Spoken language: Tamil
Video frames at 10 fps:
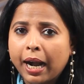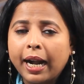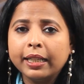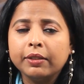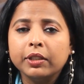
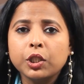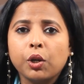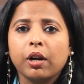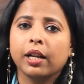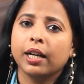பிராண்டுக்கு வந்து
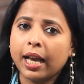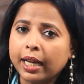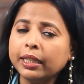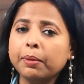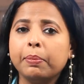சொல்கிறாங்கன்னா
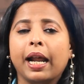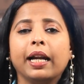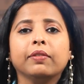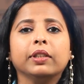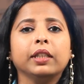அந்த
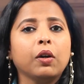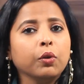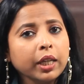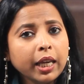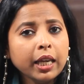பிராண்டை வந்து
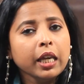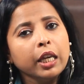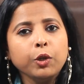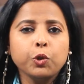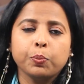அவங்க
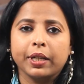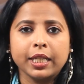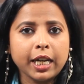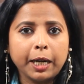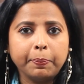யூஸ்
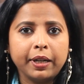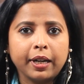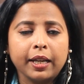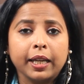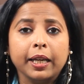பண்ண ஸ்டார்ட்
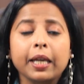பண்ணுறாங்க